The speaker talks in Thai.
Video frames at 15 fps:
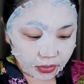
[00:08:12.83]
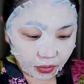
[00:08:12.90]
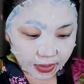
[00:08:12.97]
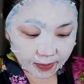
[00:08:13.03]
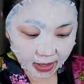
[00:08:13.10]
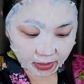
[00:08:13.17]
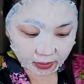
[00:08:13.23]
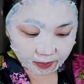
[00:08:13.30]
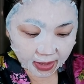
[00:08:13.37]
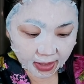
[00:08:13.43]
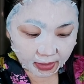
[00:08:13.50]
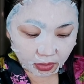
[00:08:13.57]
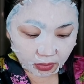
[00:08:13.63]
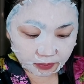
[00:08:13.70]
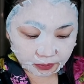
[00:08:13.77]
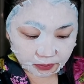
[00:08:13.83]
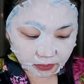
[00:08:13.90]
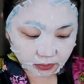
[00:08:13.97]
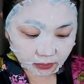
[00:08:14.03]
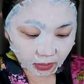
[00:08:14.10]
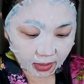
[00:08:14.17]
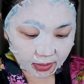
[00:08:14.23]
ดูในแผ่นเป็นหลักเนาะ
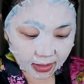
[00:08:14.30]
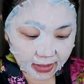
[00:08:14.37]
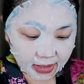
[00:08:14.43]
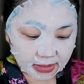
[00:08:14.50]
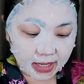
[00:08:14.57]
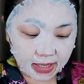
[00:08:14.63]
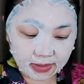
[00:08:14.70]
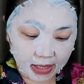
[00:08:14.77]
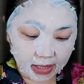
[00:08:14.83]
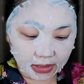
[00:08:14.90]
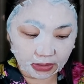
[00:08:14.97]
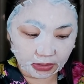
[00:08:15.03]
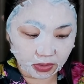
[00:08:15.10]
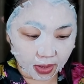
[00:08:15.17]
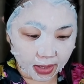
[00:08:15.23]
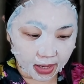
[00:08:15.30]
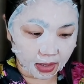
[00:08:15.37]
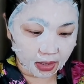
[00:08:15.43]
อันนี้ใช้สัปดาห์ละหนึ่งหรือสองครั้ง